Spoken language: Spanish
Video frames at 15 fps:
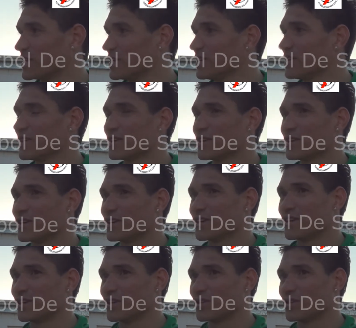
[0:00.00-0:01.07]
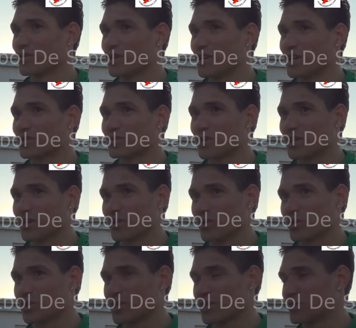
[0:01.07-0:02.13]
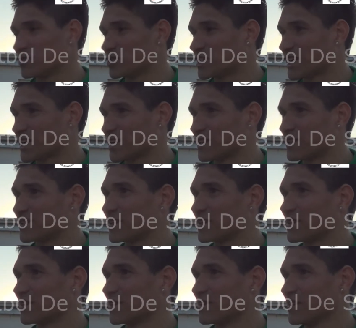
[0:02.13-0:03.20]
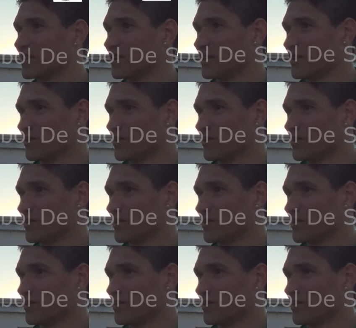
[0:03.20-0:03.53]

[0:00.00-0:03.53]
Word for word: ahí, eh, tuve la suerte de conocer mucha gente,